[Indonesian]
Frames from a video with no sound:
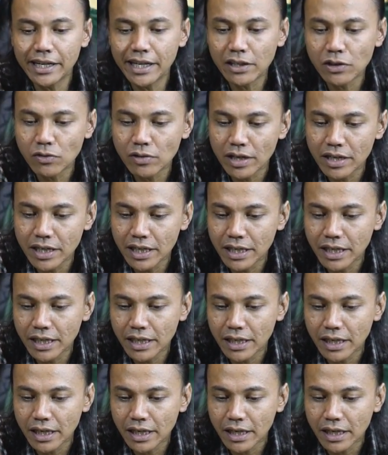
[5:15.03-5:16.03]
Ini yang sudah di
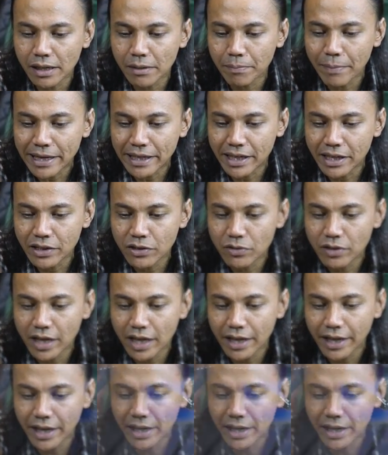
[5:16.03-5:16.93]
uh, packing juga